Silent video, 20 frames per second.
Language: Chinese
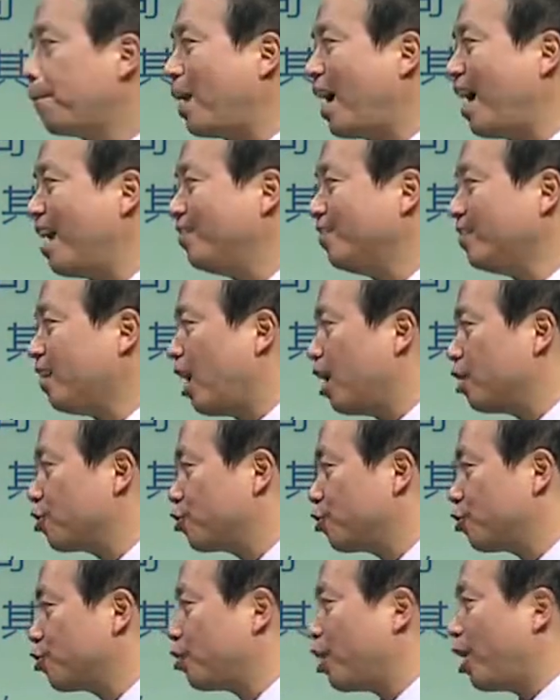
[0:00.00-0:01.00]
百分之二
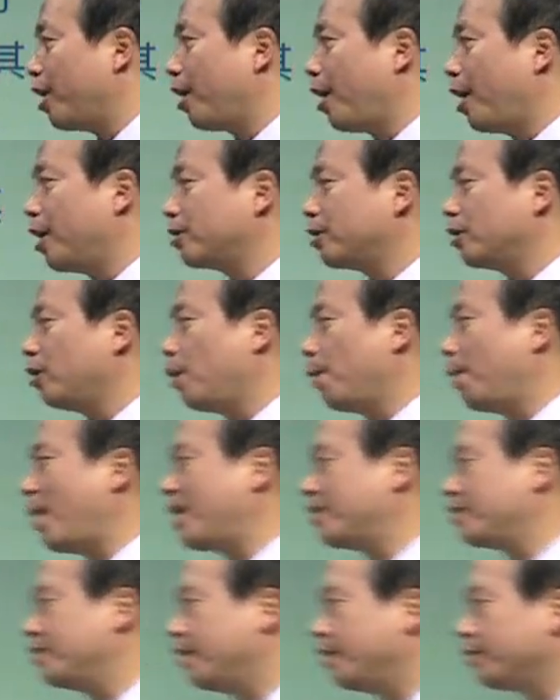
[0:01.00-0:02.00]
十商业折扣
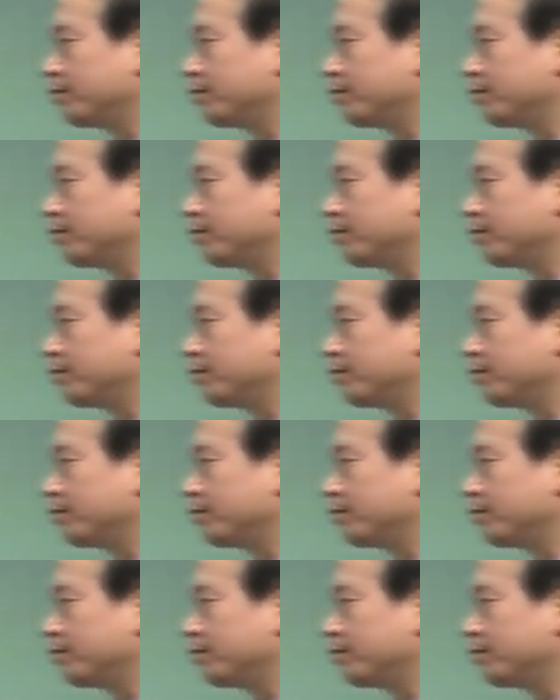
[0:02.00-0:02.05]
八折。